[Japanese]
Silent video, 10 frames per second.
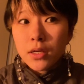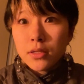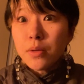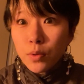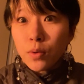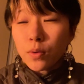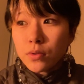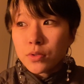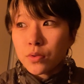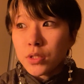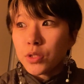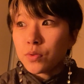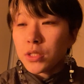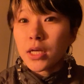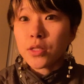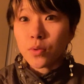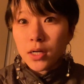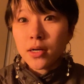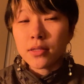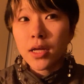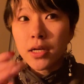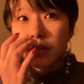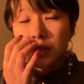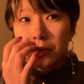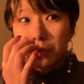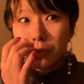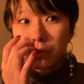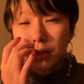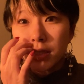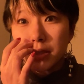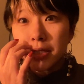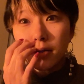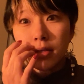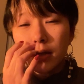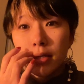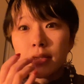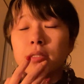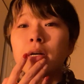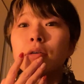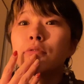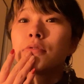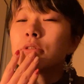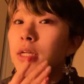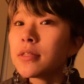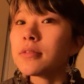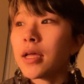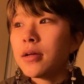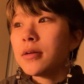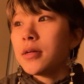でも、その22歳とか、大学生の頃とは全然違うなって